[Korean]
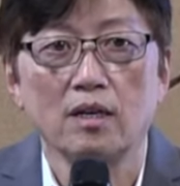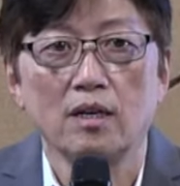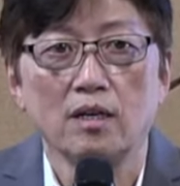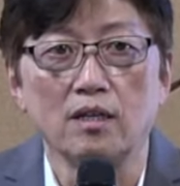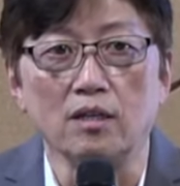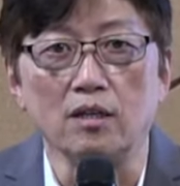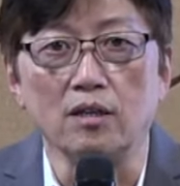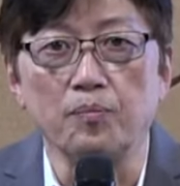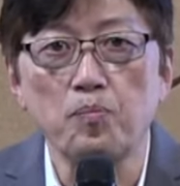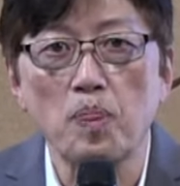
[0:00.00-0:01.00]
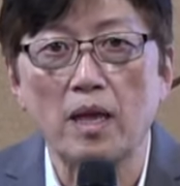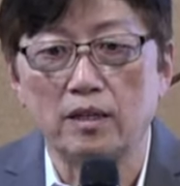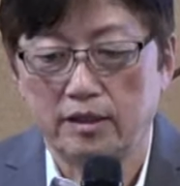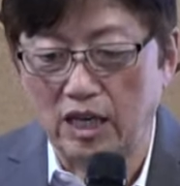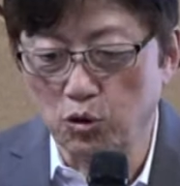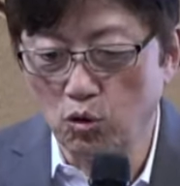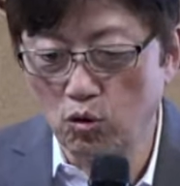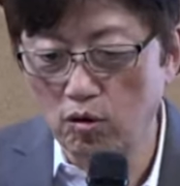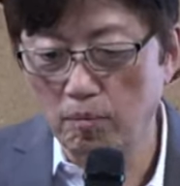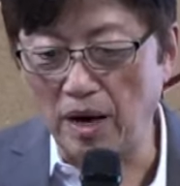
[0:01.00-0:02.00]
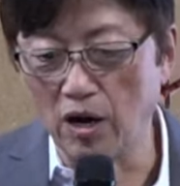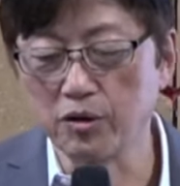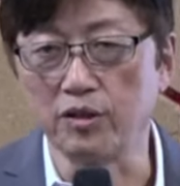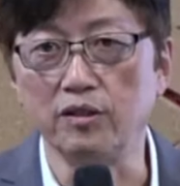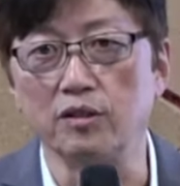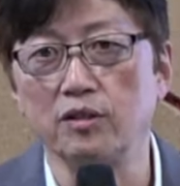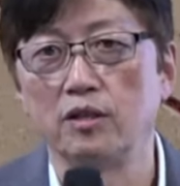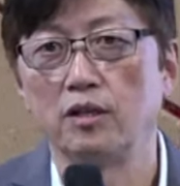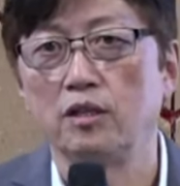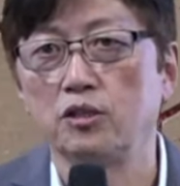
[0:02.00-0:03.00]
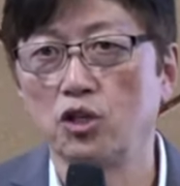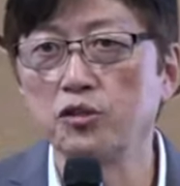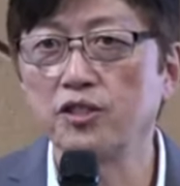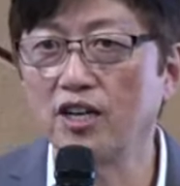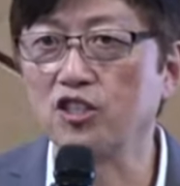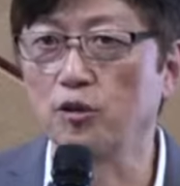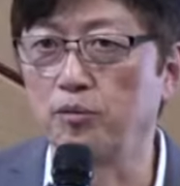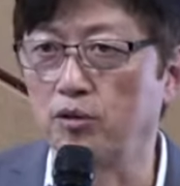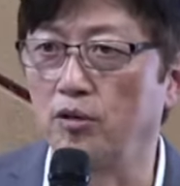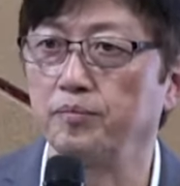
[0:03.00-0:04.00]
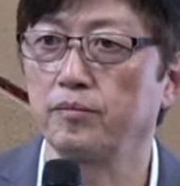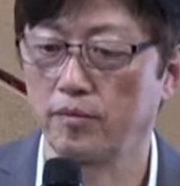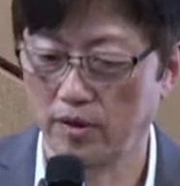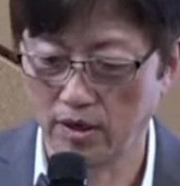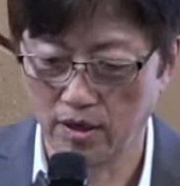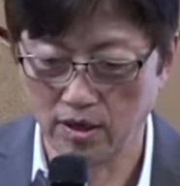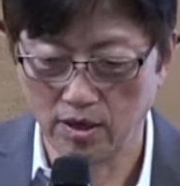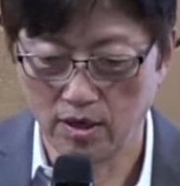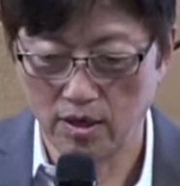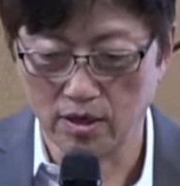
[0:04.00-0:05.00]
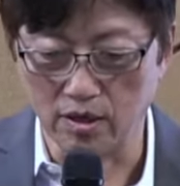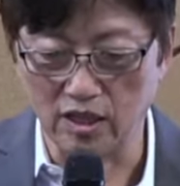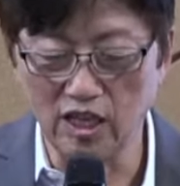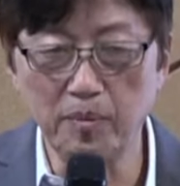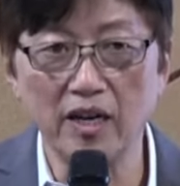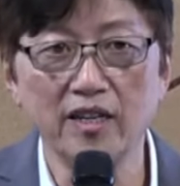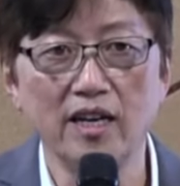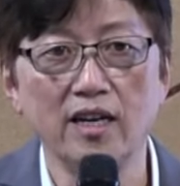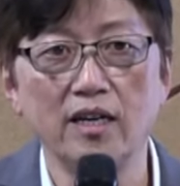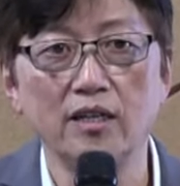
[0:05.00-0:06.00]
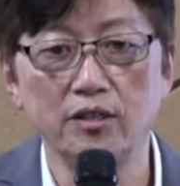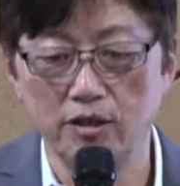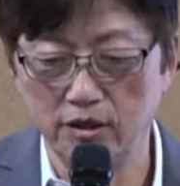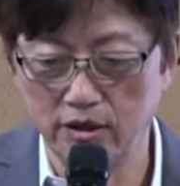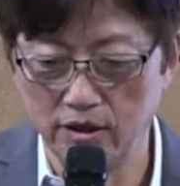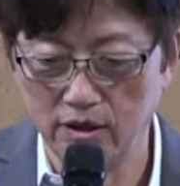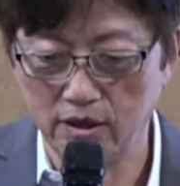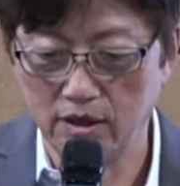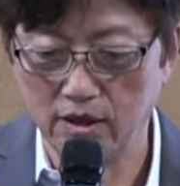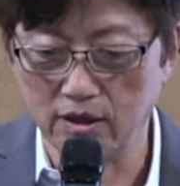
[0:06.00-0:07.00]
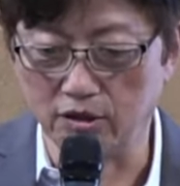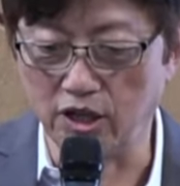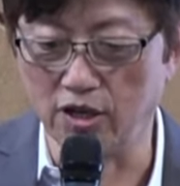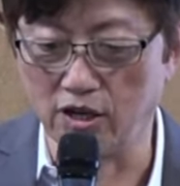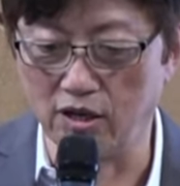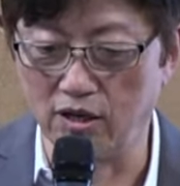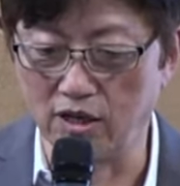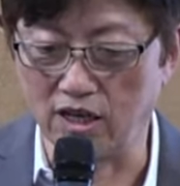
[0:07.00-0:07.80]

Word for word: 그 사도 바울은 첫 장에서부터 그 이방인의 그 죄를 이렇게